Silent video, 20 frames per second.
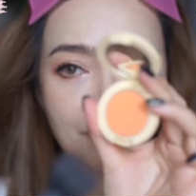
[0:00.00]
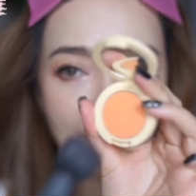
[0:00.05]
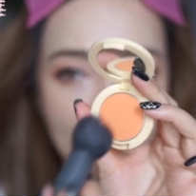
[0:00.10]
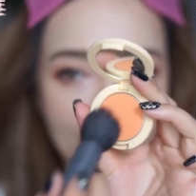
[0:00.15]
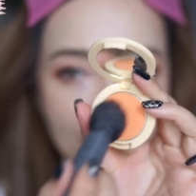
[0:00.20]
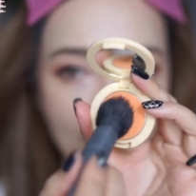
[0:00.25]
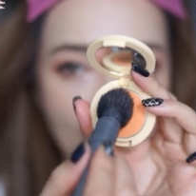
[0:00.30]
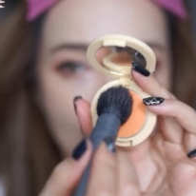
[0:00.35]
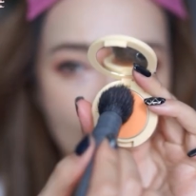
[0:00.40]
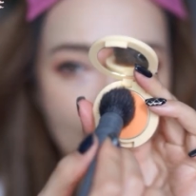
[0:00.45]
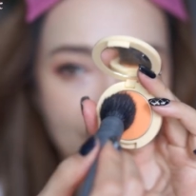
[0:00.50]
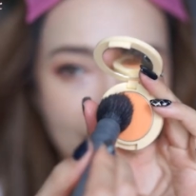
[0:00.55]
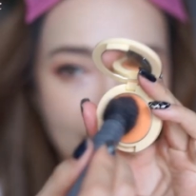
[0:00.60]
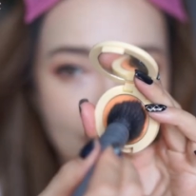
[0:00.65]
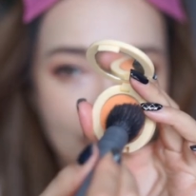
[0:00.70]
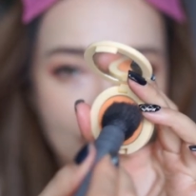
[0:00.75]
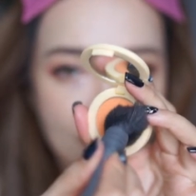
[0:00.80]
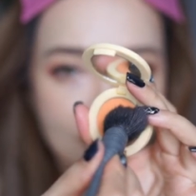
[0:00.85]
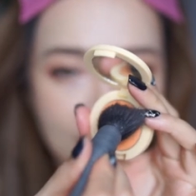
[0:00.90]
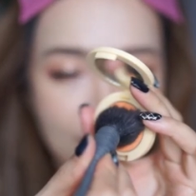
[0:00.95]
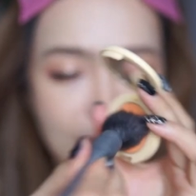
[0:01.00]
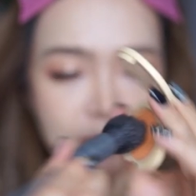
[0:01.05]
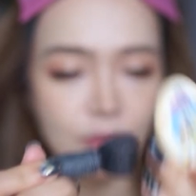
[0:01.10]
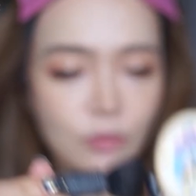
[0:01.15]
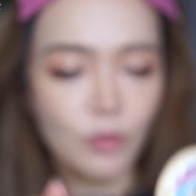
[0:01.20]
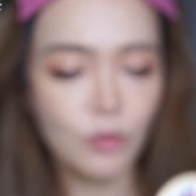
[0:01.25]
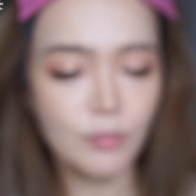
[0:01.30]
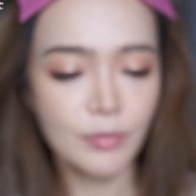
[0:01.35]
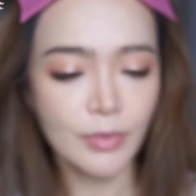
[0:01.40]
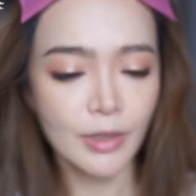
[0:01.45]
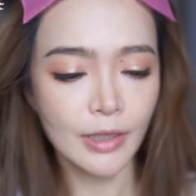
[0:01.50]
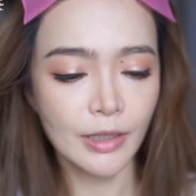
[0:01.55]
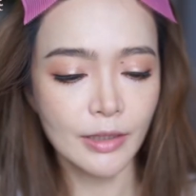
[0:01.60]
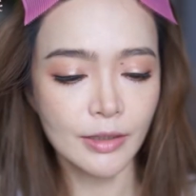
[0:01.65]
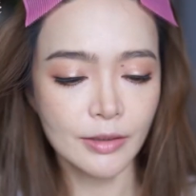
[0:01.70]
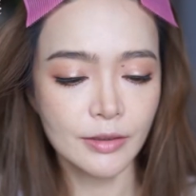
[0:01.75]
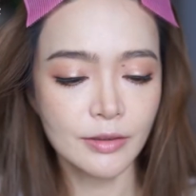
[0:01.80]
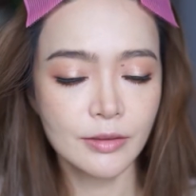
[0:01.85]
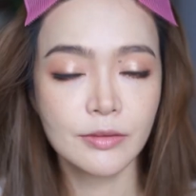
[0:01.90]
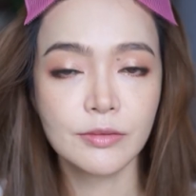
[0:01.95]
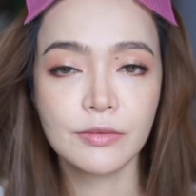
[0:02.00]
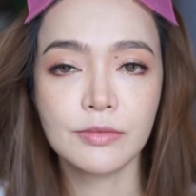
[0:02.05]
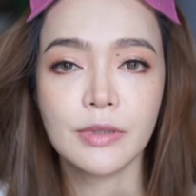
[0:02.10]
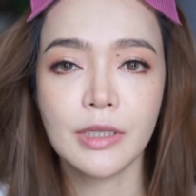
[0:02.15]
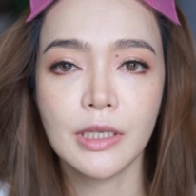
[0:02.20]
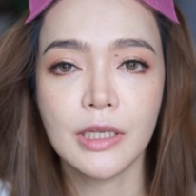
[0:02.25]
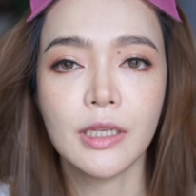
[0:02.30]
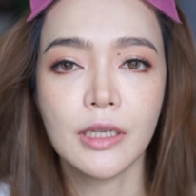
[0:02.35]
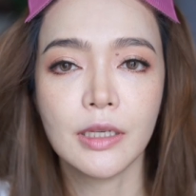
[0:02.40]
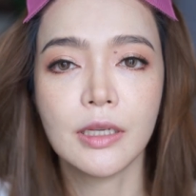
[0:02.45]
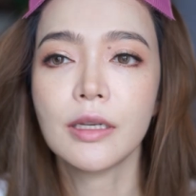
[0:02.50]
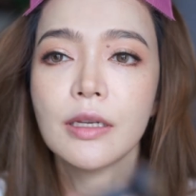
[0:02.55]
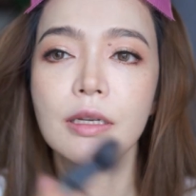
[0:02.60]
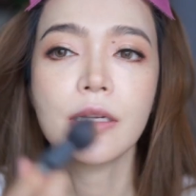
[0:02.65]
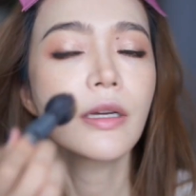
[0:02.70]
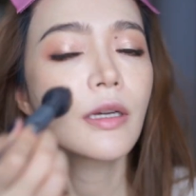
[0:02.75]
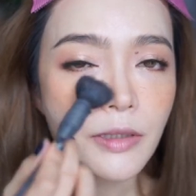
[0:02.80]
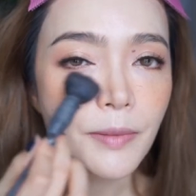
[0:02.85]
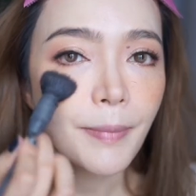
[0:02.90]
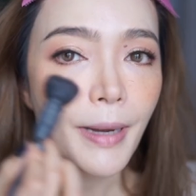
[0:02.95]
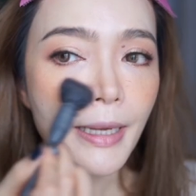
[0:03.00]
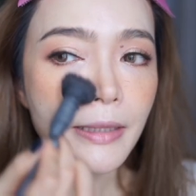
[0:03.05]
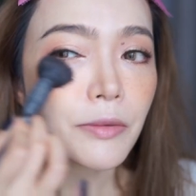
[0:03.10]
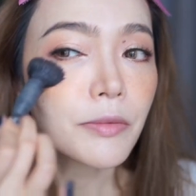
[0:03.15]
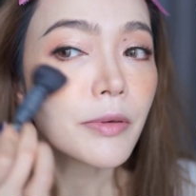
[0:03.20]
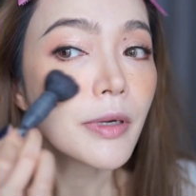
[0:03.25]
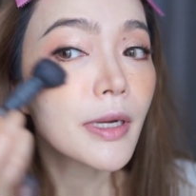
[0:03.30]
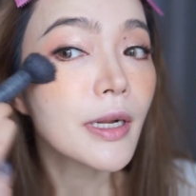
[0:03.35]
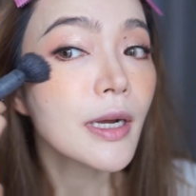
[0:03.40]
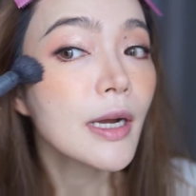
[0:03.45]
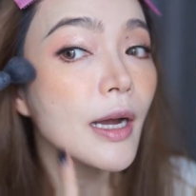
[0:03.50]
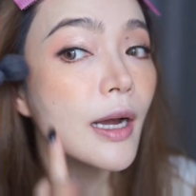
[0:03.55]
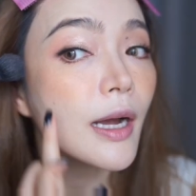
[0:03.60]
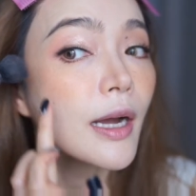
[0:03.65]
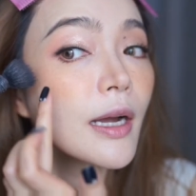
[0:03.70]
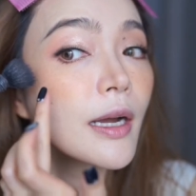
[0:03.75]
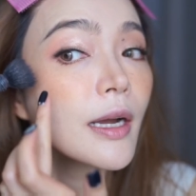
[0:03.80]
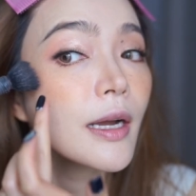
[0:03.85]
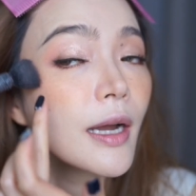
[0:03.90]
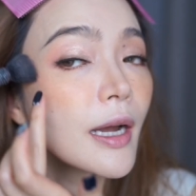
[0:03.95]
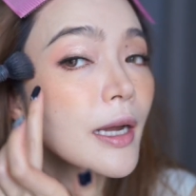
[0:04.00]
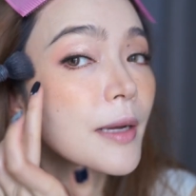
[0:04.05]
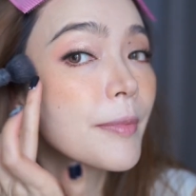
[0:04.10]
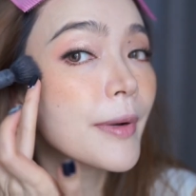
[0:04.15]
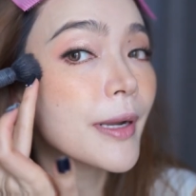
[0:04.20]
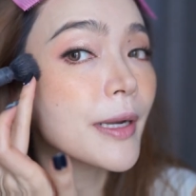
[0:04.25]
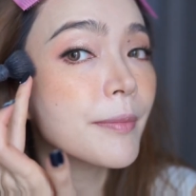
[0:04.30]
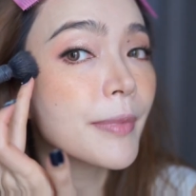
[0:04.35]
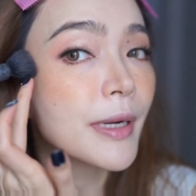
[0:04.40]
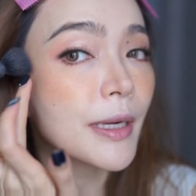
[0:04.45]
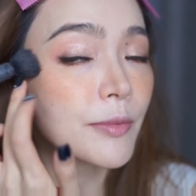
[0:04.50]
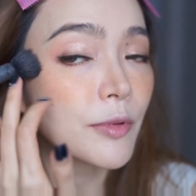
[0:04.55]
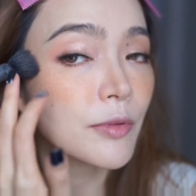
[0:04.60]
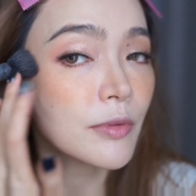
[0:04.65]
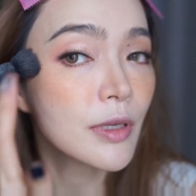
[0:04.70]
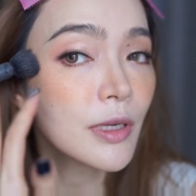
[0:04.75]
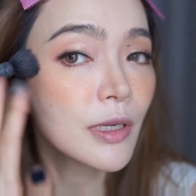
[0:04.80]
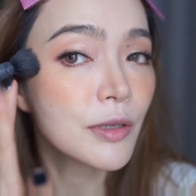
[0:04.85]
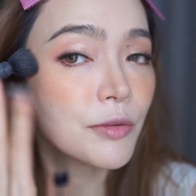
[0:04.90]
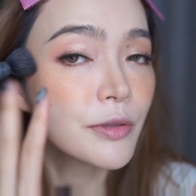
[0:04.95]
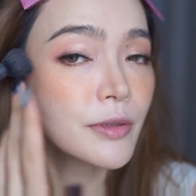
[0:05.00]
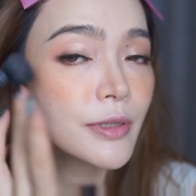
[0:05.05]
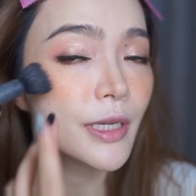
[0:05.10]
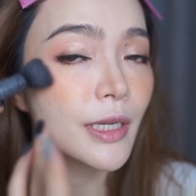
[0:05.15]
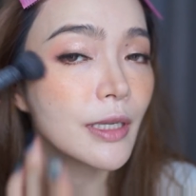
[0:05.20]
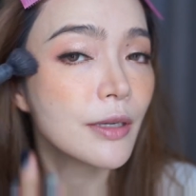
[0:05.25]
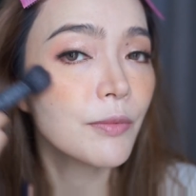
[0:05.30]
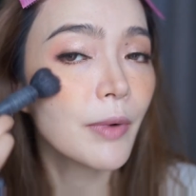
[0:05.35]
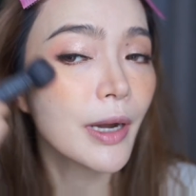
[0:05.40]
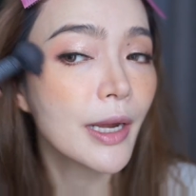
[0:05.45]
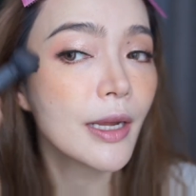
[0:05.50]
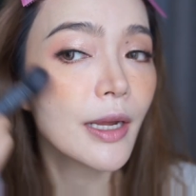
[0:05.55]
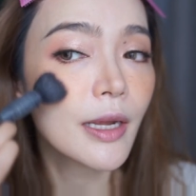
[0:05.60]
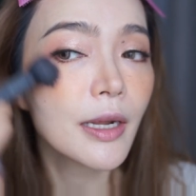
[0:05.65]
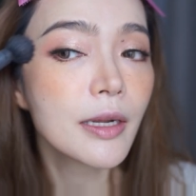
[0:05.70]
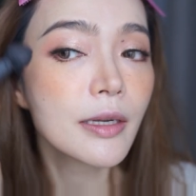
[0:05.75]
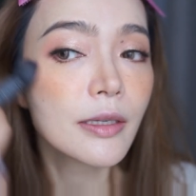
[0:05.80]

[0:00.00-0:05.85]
ปัดแก้มนะคะ สีส้มกันวันนี้ จะปัดตรงนี้นะคะ ให้เบรนไปกับตอนที่เราเฉดไว้อะ